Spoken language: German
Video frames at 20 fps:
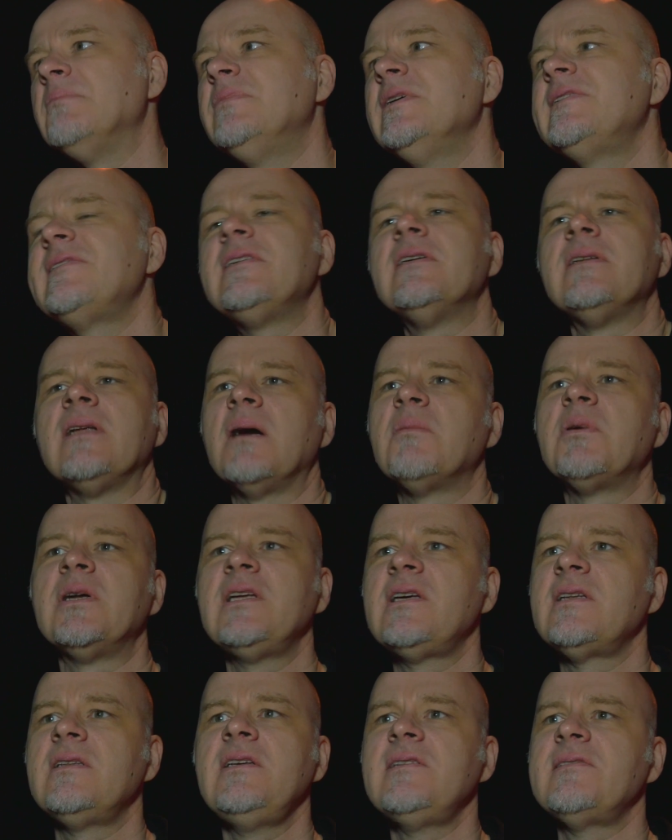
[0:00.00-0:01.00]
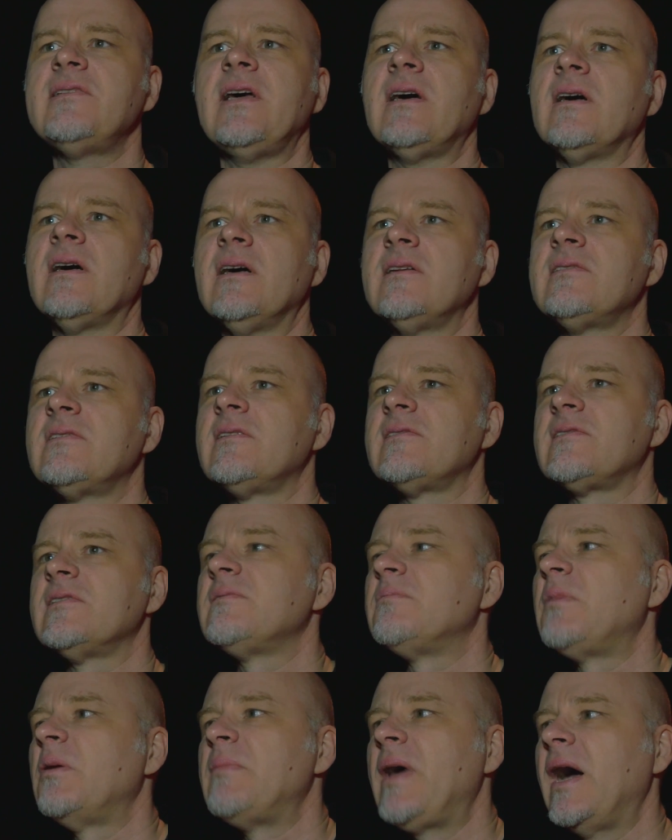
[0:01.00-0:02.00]
bisschen, aber nicht, nicht sehr. Also das
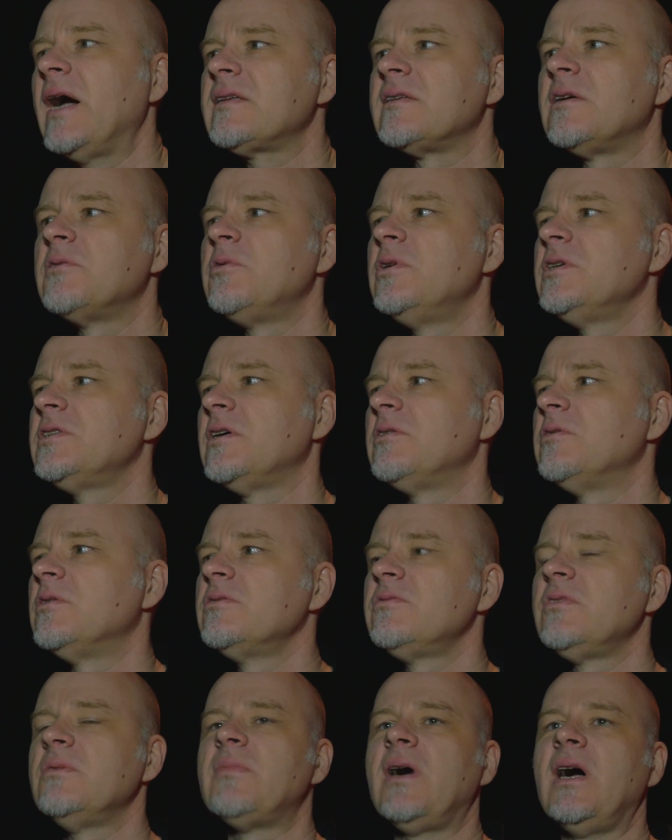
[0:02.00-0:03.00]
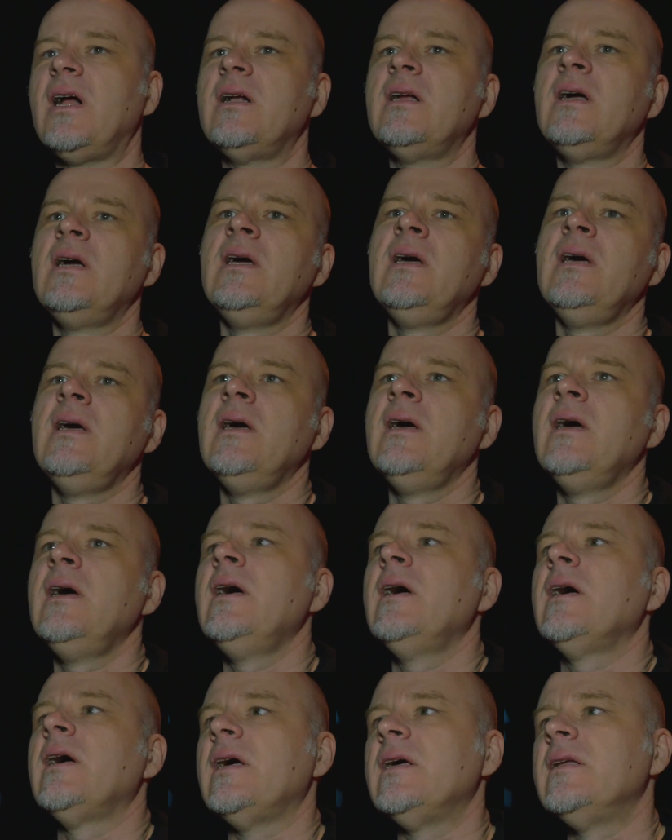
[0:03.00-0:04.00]
ist, man merkt natürlich dann irgendwie mal,
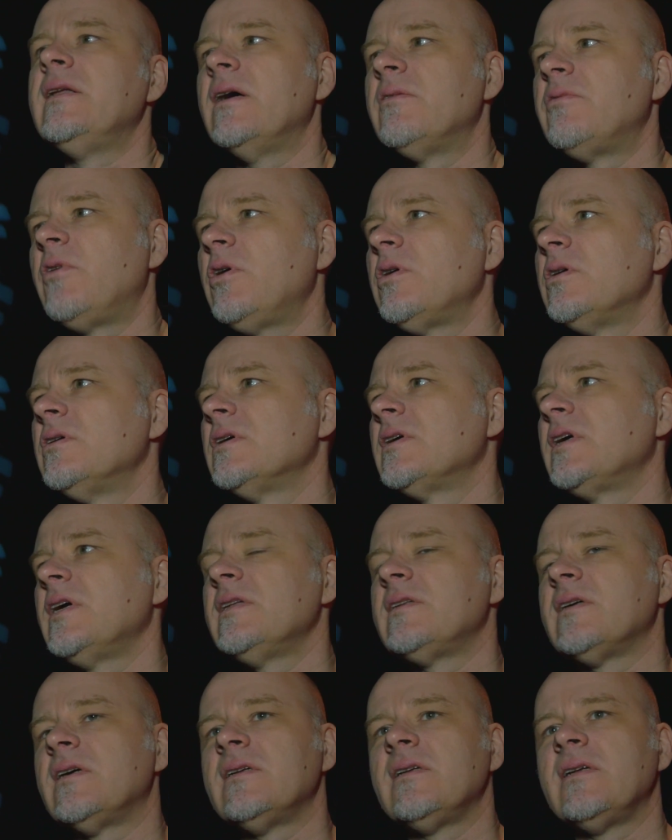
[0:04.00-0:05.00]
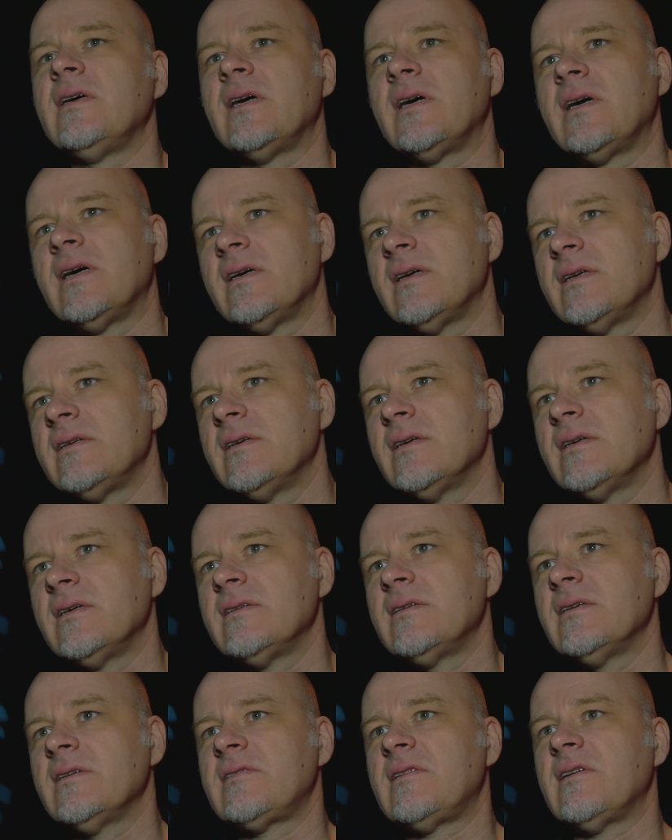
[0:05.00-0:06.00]
in der Woche geht dann der,
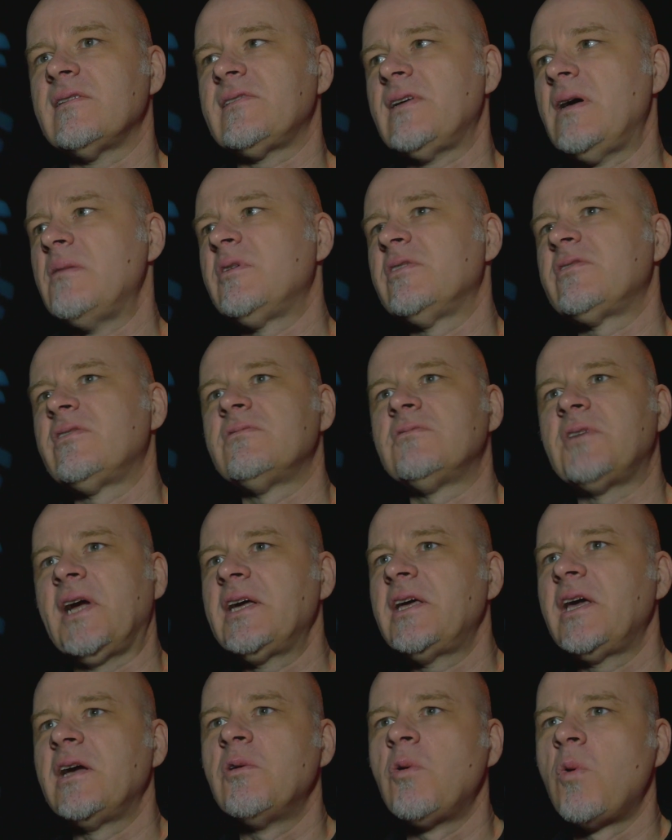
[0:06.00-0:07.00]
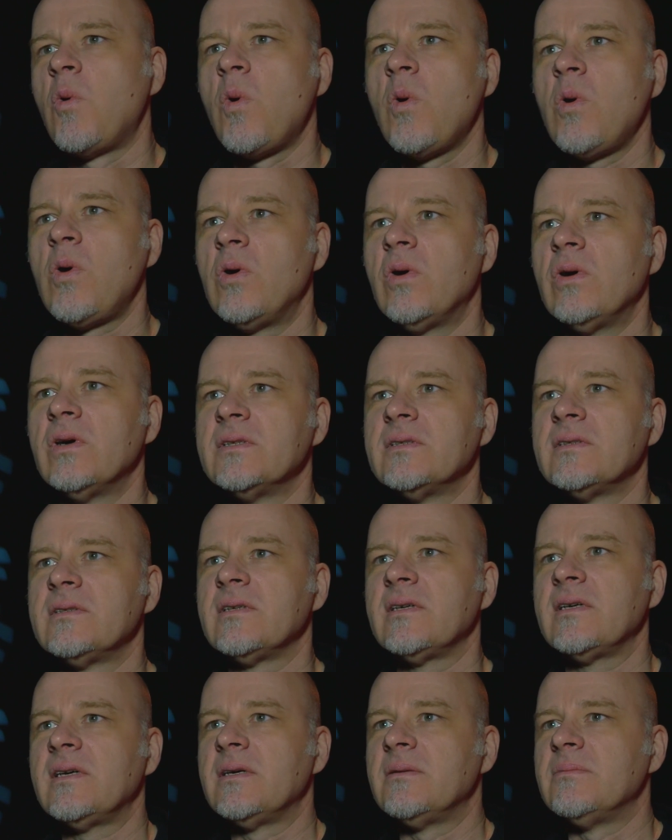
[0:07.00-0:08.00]
der, der das Amazon-Ranking hoch
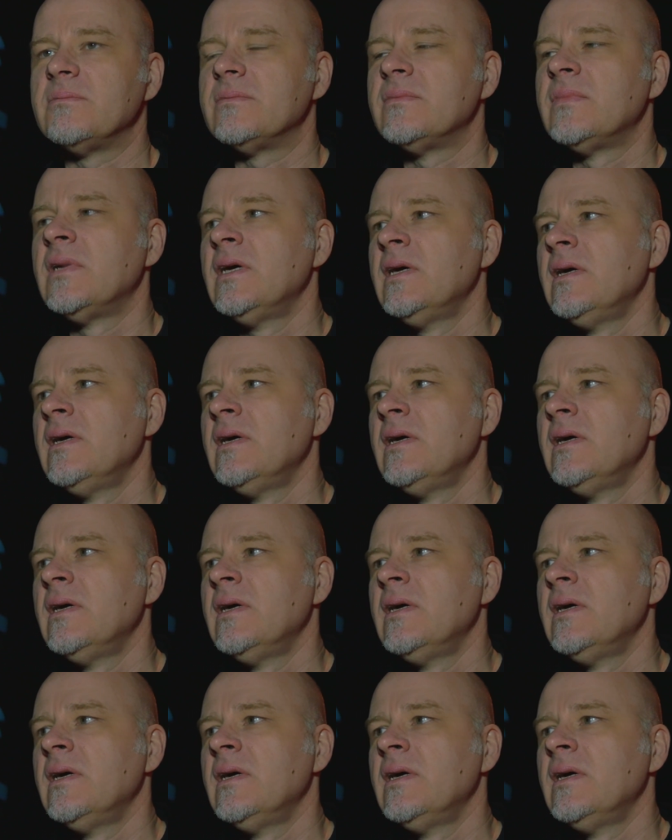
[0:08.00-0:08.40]
und ähm,